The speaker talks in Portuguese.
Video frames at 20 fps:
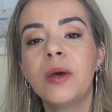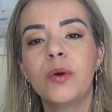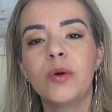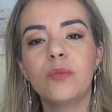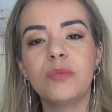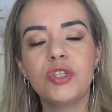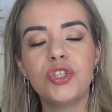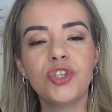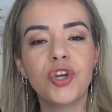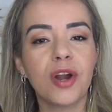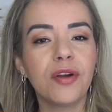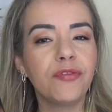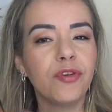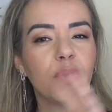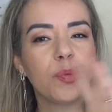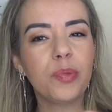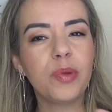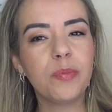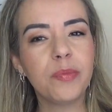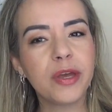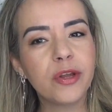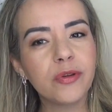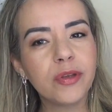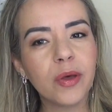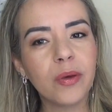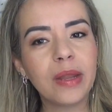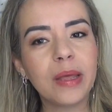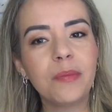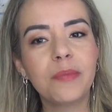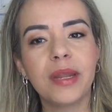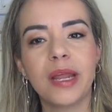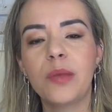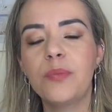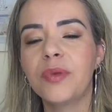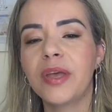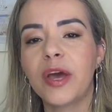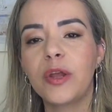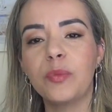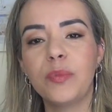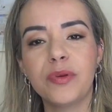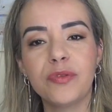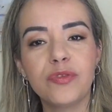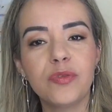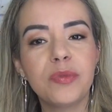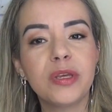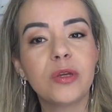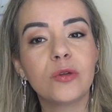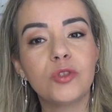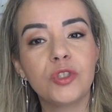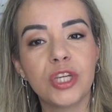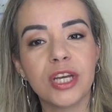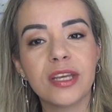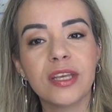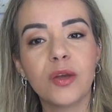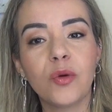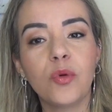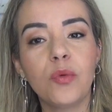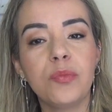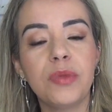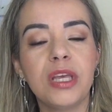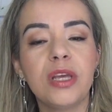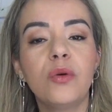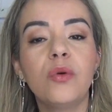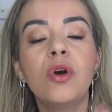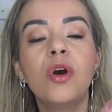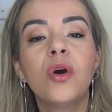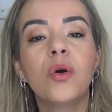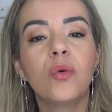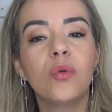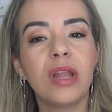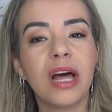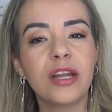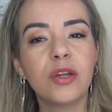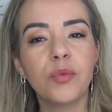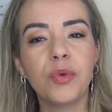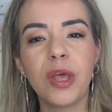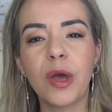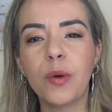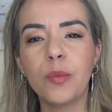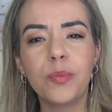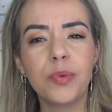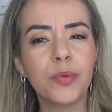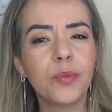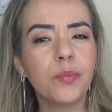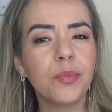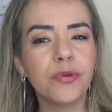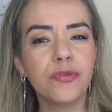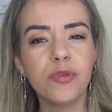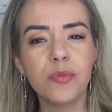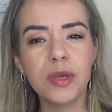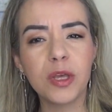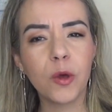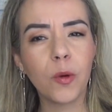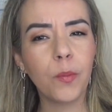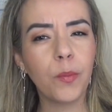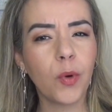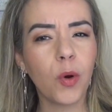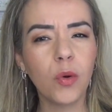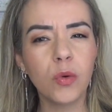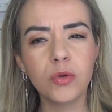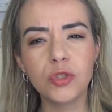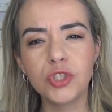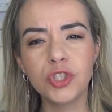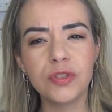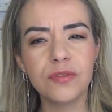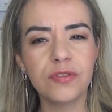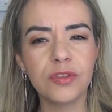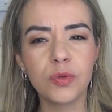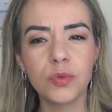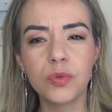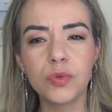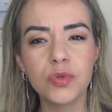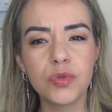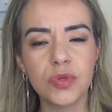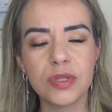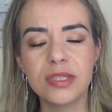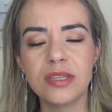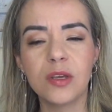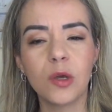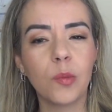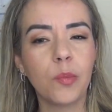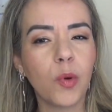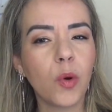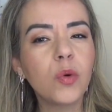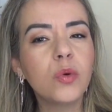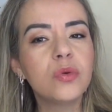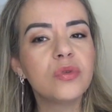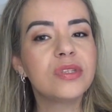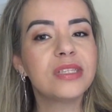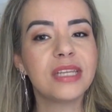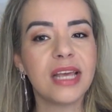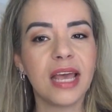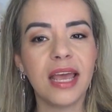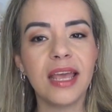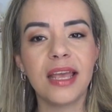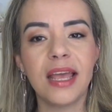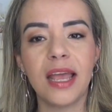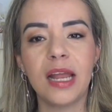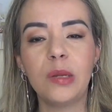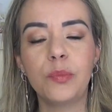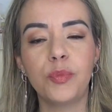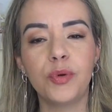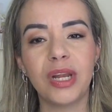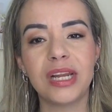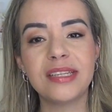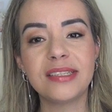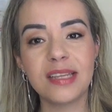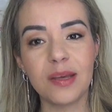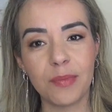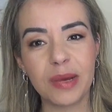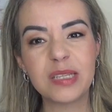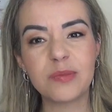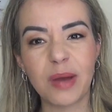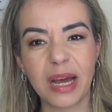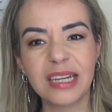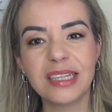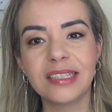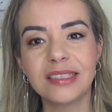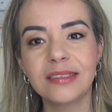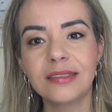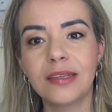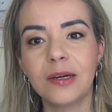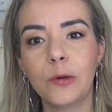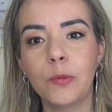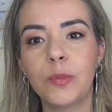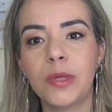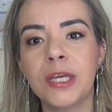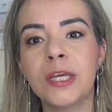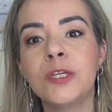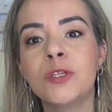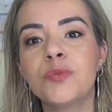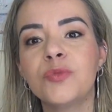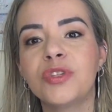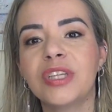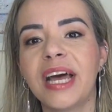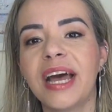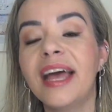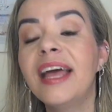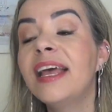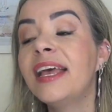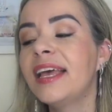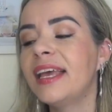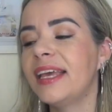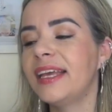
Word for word: O Miss Dior foi o primeiro que eu lembrei, porque era o perfume que eu tinha aqui comigo. O Lanui é um, um perfume que eu pouco tive uso, assim, que eu pouco usei ele, por ele ser mais marcantão mesmo, né?